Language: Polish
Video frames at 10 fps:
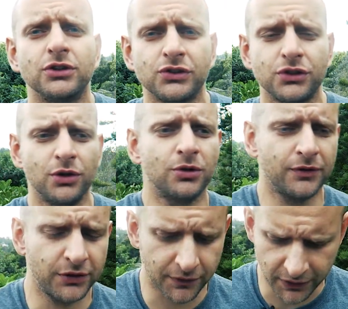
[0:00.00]
od stroju
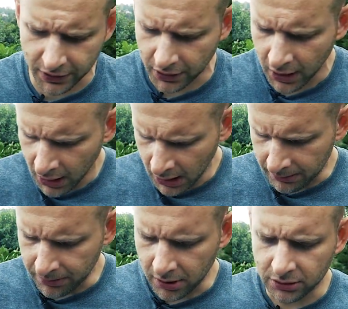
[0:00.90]
rowerowego,
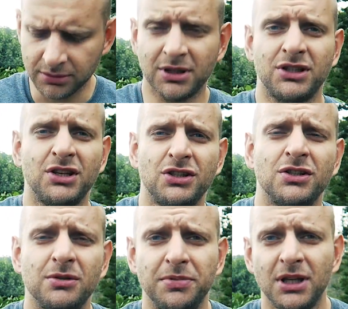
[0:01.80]
bo o to też
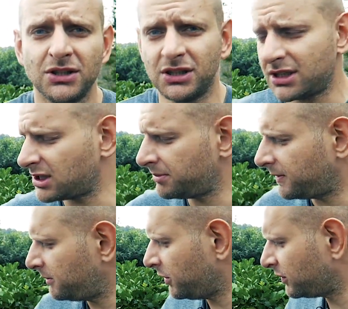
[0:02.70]
często pytacie, a zaraz sobie
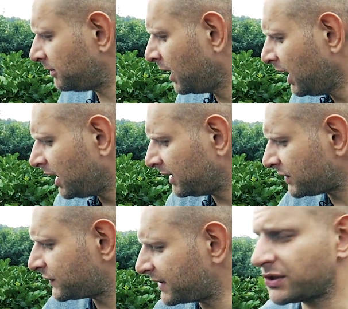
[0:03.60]
powiemy o tym,
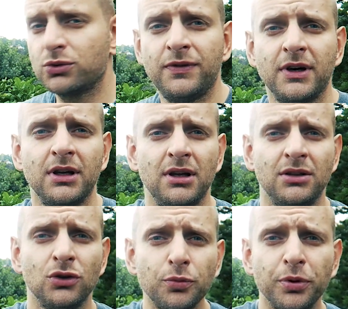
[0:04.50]
na co zwracać uwagę,
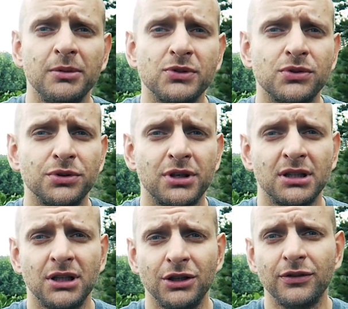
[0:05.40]
gdy kupujemy strój
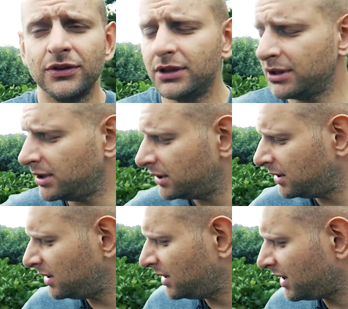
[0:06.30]
triatlonowy i,
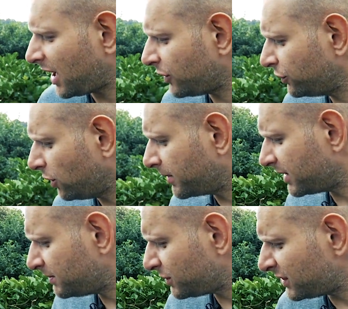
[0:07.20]
i, i jak go
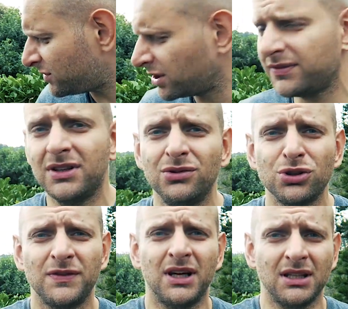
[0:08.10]
dobrać, bo to jest drogi,
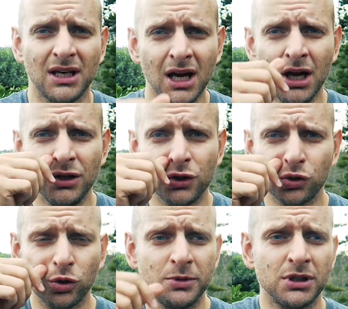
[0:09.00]
duży wydatek, nie
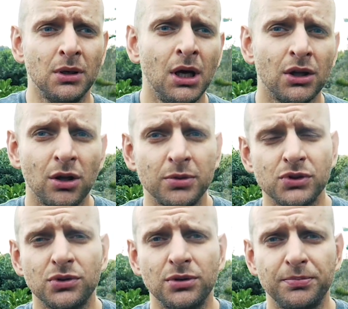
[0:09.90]
oszukujmy się, dobry
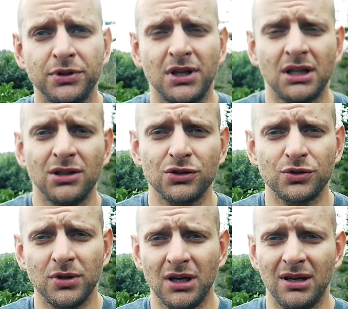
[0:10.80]
strój pod triatlon
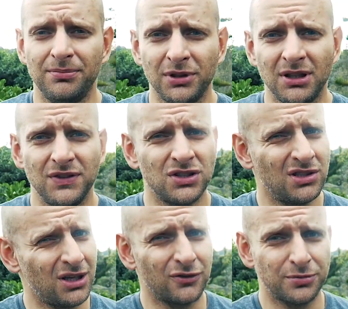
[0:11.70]
kosztuje ponad 200
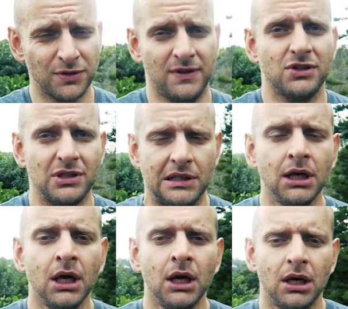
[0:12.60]
dolarów przeważnie,
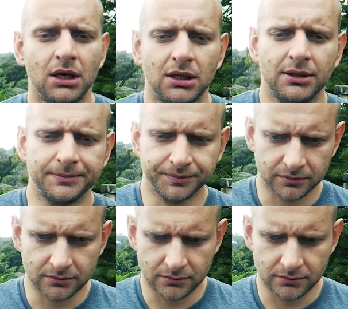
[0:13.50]
um,